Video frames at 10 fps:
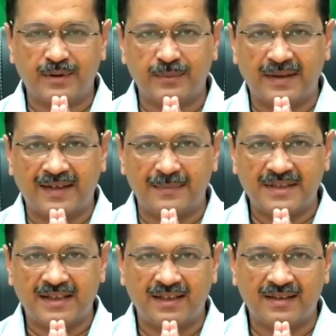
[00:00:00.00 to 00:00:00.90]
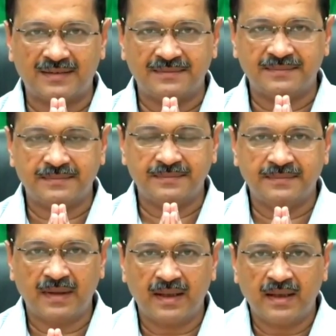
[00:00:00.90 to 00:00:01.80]
को मेरा नमस्कार
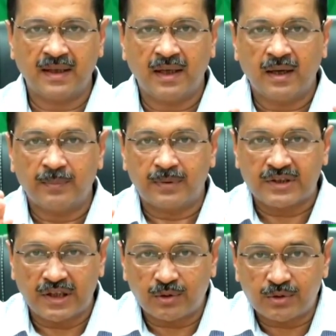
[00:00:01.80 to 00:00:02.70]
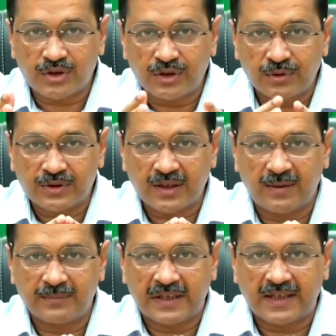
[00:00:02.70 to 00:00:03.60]
पिछले कुछ दिनों से
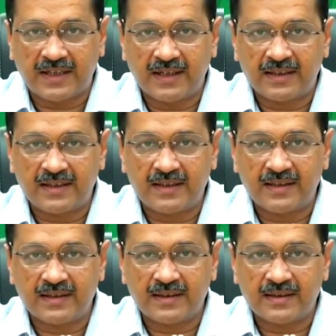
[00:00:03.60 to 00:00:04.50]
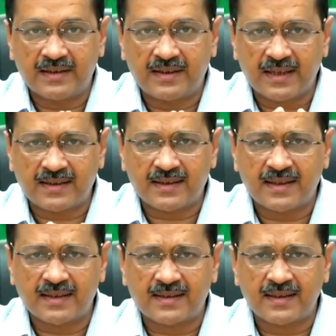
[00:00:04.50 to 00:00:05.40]
हम देख रहे हैं कि जैसे
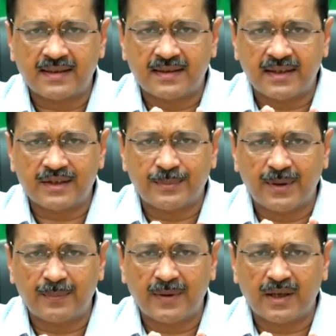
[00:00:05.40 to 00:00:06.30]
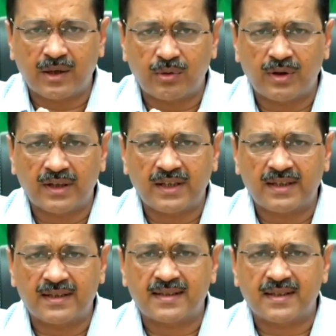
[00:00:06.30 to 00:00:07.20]
जैसे देश भर में कोरोना के
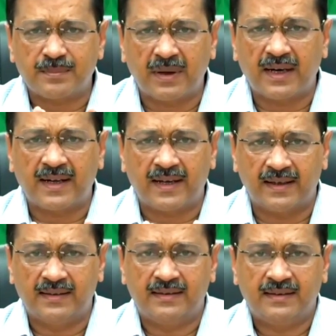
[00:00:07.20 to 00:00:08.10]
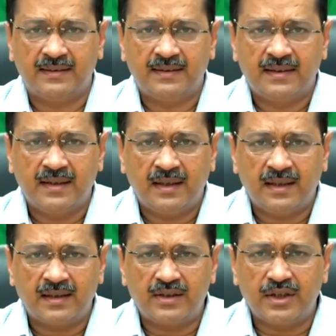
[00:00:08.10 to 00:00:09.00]
केसेस बढ़ रहे
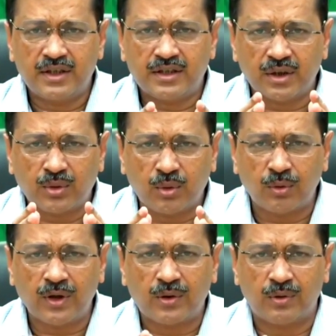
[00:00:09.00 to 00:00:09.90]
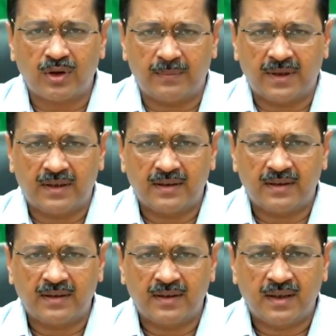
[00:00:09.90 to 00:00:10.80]
हैं देश के कोने कोने में
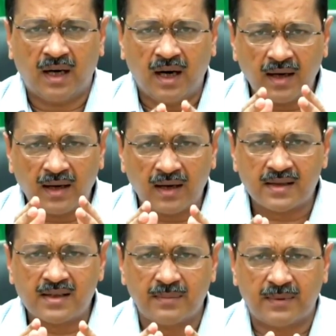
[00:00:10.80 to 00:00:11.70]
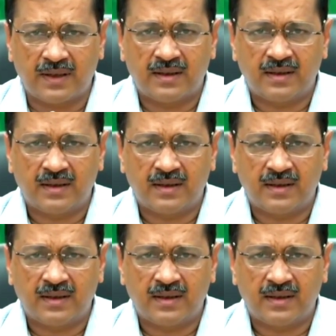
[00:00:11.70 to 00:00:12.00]
हर राज्य में